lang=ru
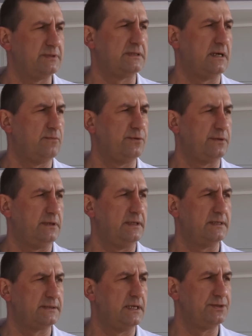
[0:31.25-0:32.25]
сработали
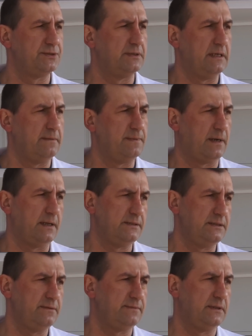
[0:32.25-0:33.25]
достаточно
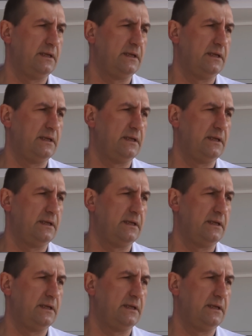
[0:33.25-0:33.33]
оперативно.